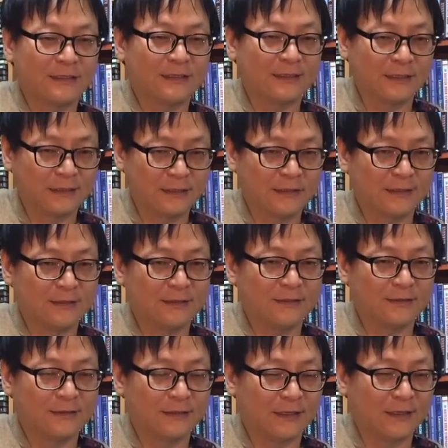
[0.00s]

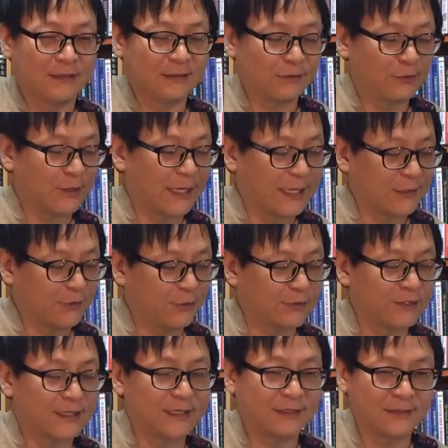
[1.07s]
네, 예, 그리고 A 코드
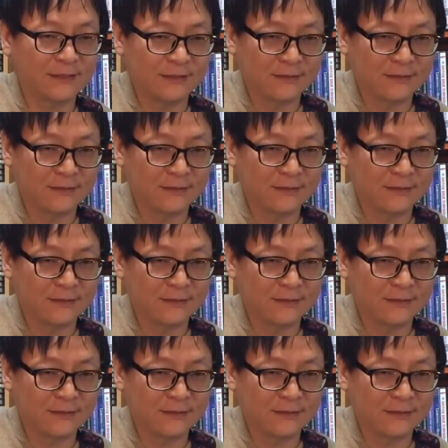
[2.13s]
때는